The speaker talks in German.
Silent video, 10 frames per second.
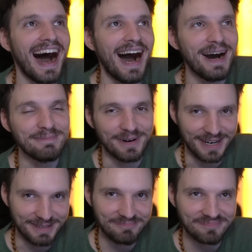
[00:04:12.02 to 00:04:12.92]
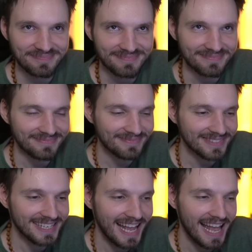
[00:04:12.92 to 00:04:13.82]
Aber
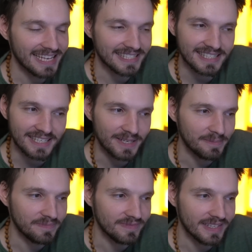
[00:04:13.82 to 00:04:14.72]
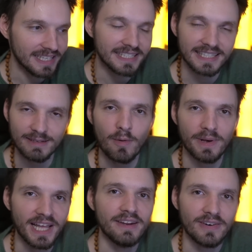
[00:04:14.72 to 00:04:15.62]
es ähm, ist in dem
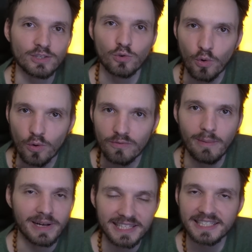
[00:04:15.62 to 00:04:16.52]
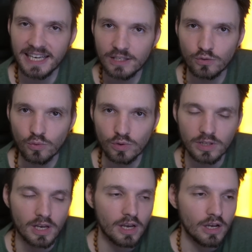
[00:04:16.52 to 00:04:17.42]
Moment einfach so, wenn man den Kick sucht.
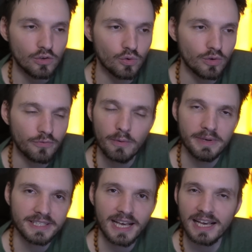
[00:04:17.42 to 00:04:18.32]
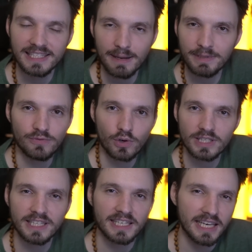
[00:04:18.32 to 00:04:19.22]
Nun, für mich, ich habe nicht
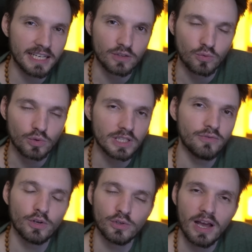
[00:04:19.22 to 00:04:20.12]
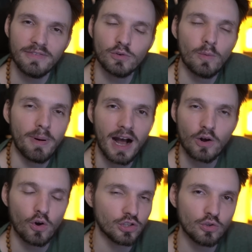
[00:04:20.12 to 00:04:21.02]
wirklich den Kick gesucht. Ich wollte einfach nur ein paar
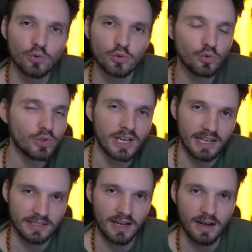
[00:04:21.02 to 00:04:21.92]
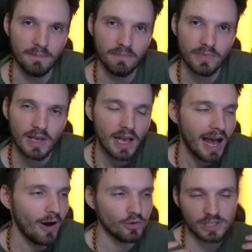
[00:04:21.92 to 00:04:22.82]
kostenlose Süßigkeiten haben.
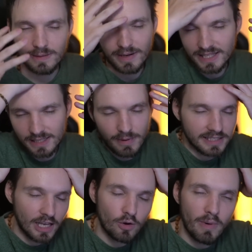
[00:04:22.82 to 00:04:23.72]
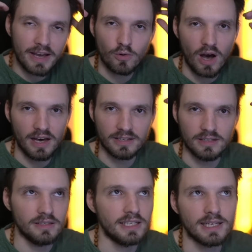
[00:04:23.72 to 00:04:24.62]
Außerdem hatte ich immer Stylo Milo
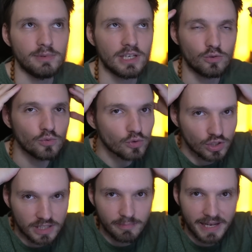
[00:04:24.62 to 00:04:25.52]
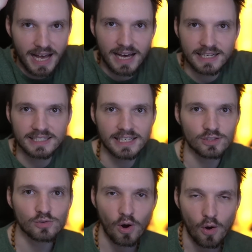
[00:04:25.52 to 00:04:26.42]
Haare. Jetzt habe ich geduscht. Meine Haare
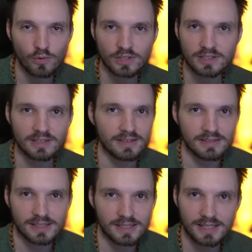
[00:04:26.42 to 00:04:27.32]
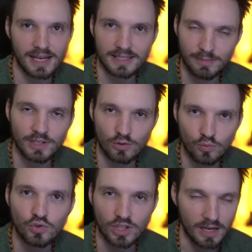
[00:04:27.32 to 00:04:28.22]
sehen so aus, nachdem ich
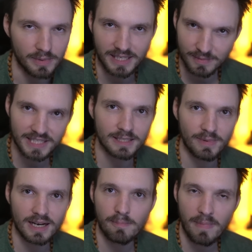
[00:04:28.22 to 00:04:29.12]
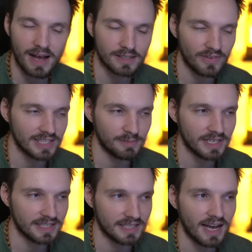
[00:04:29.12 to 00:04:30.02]
geduscht habe. Ich habe sie nicht mal gemacht, weil es mir
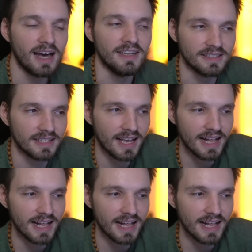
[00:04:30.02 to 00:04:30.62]
das egal ist.